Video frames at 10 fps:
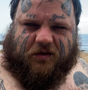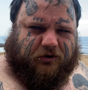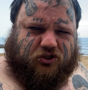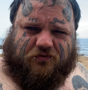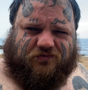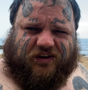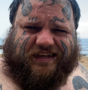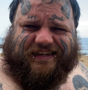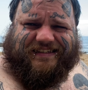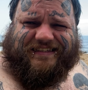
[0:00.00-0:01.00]
Причем вода
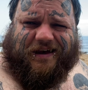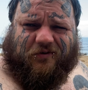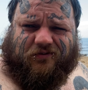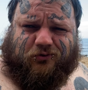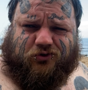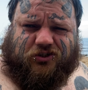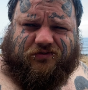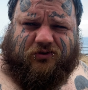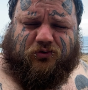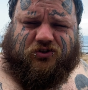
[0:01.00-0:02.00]
не самого лучшего,
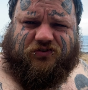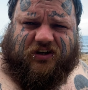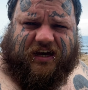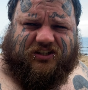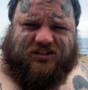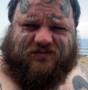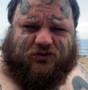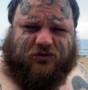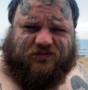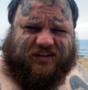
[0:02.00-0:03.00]
лучшего качества,
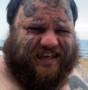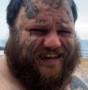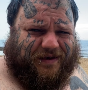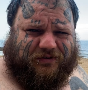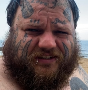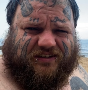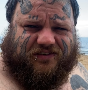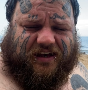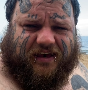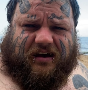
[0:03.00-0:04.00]
то есть вода не
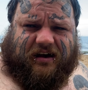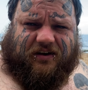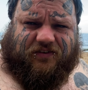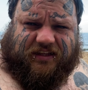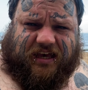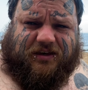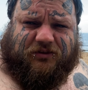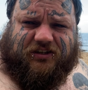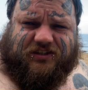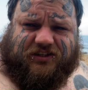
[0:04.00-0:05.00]
питьевая, а вода
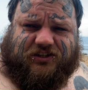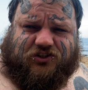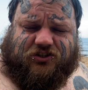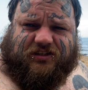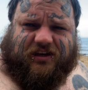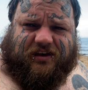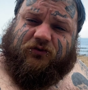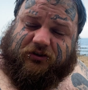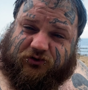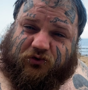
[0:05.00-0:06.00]
именно техническая.
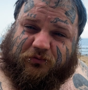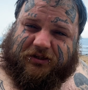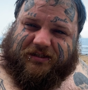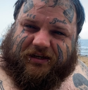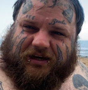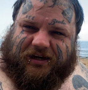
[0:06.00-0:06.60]
Вот и думайте.